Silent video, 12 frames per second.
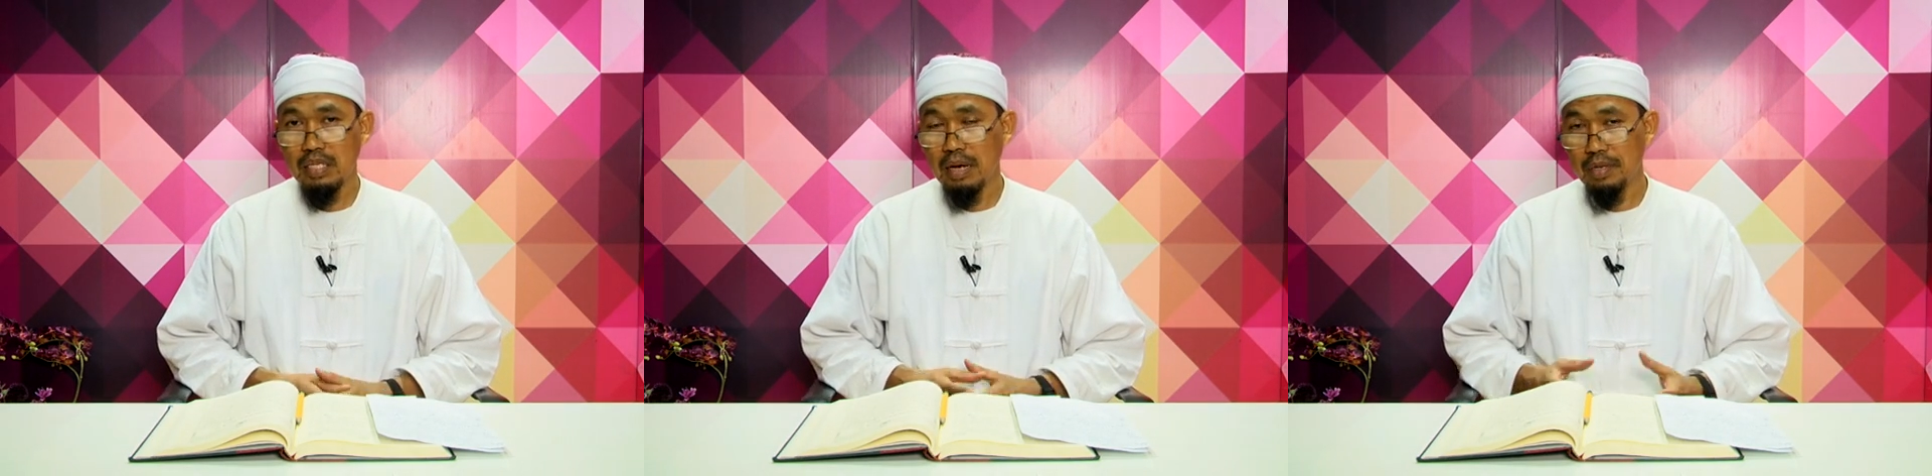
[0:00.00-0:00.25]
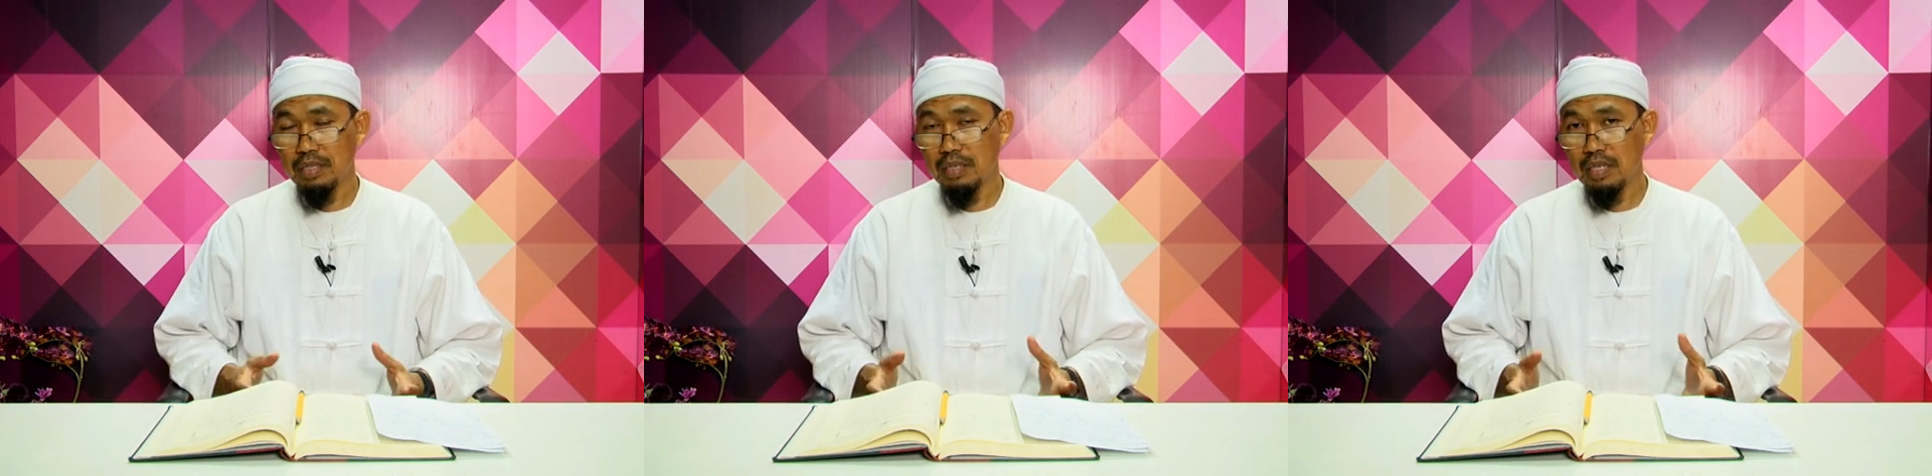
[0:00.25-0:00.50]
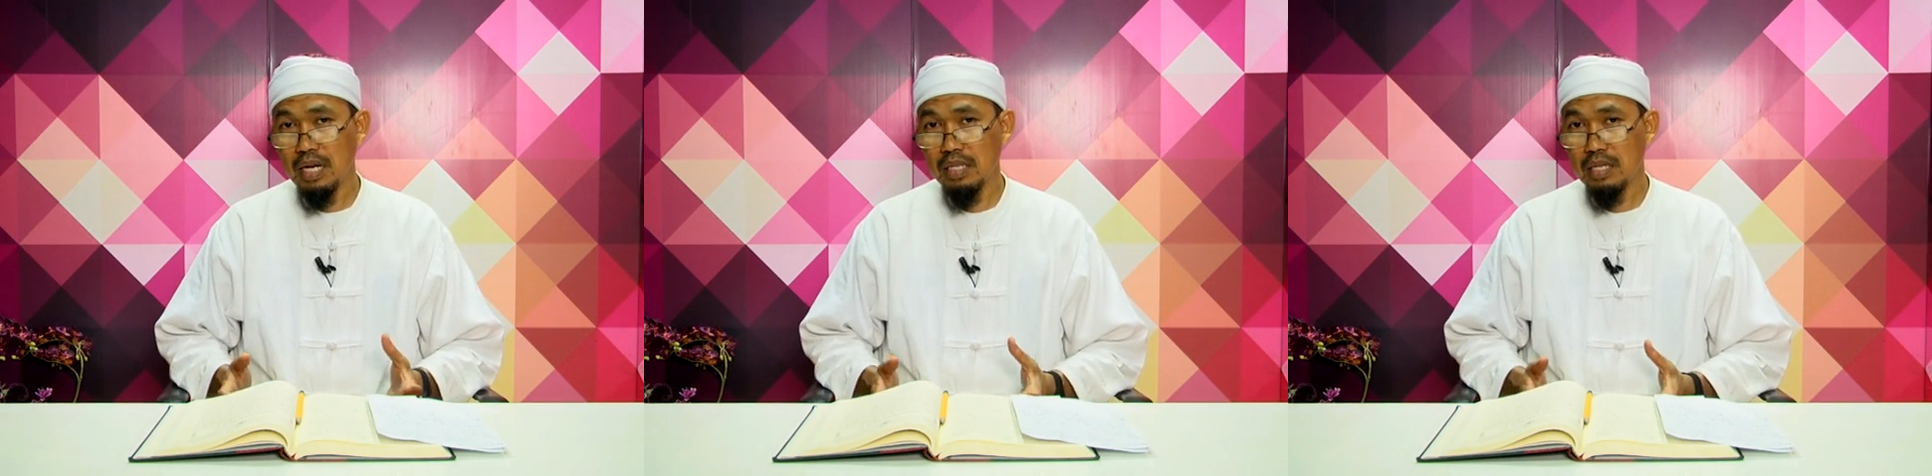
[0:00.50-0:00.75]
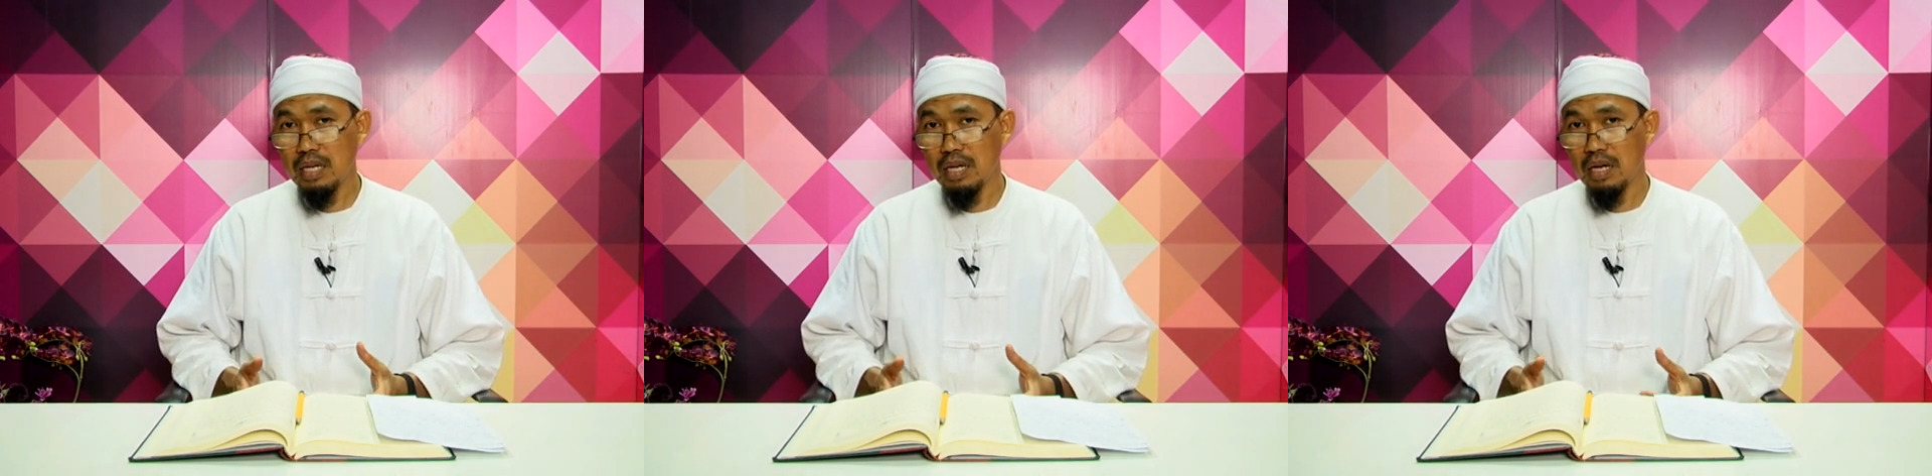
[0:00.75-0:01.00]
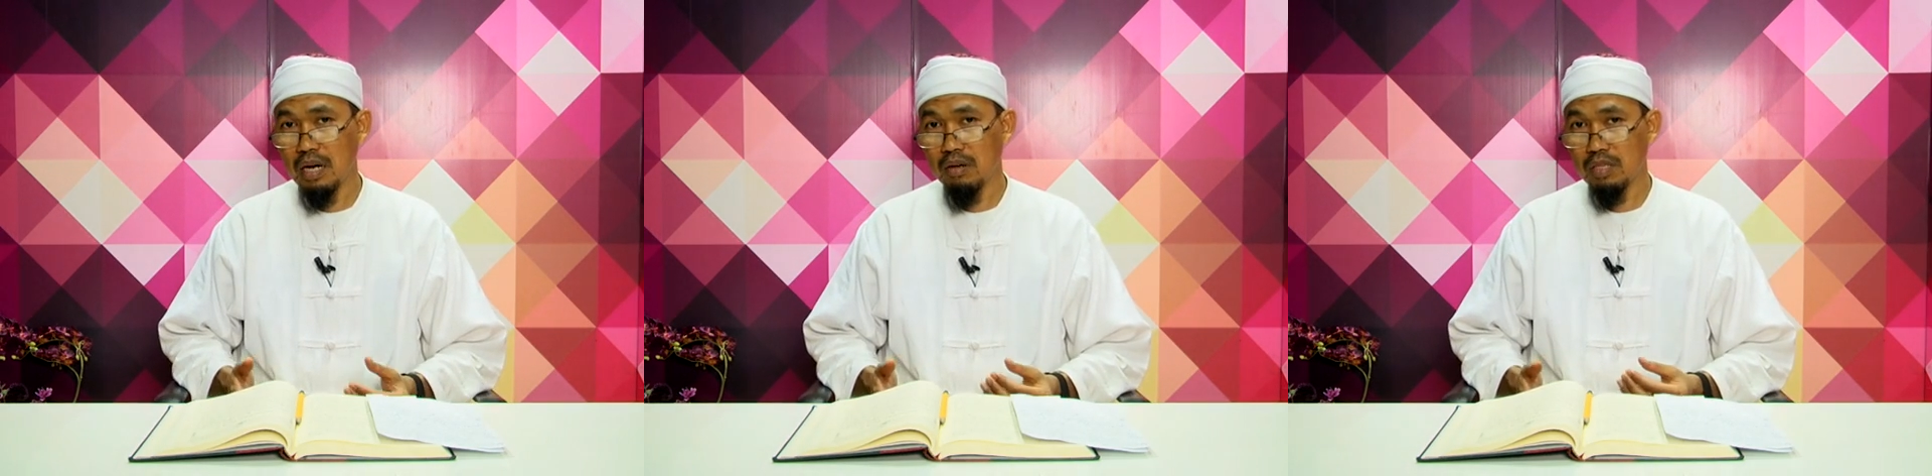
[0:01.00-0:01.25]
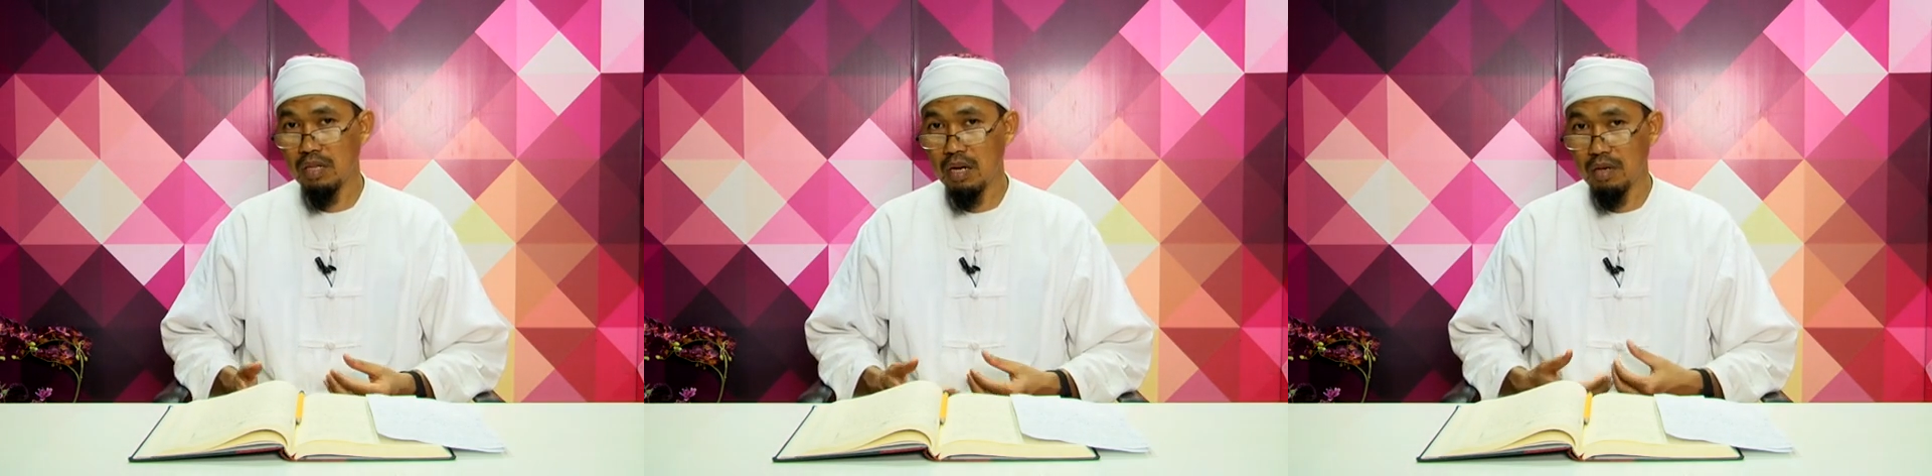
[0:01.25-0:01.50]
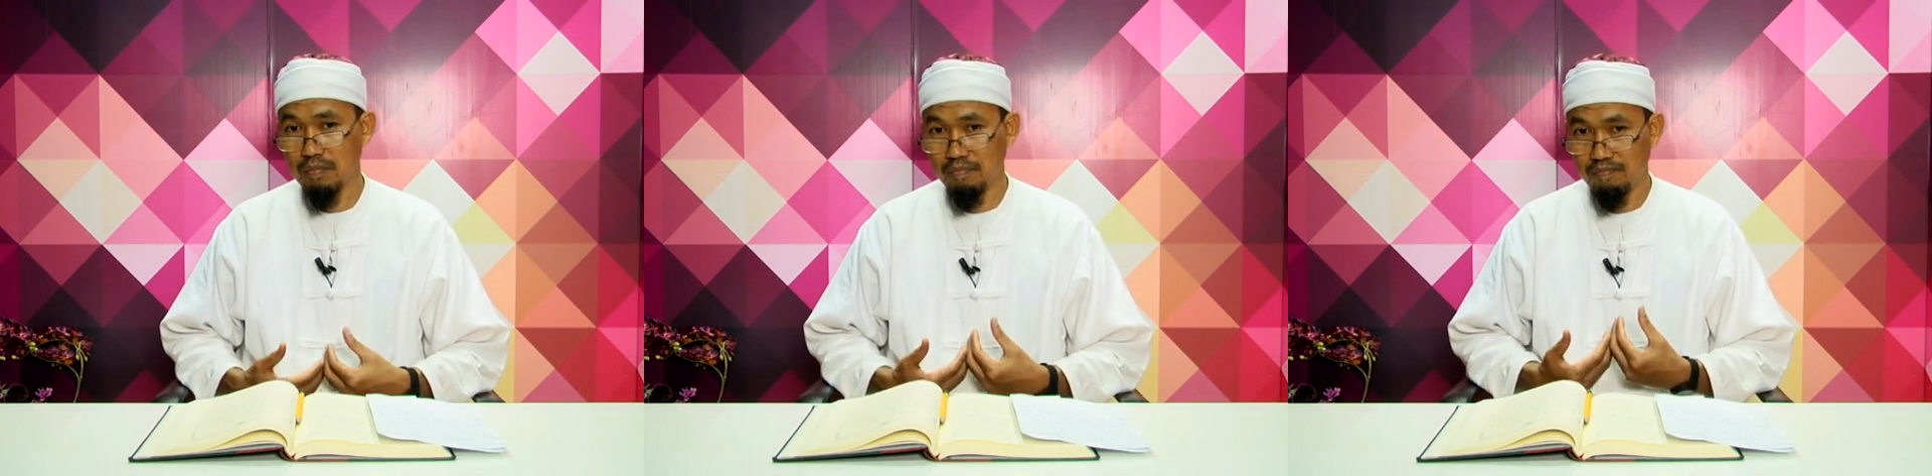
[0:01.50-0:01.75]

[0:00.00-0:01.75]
เป็นเรื่องที่เราจะต้อง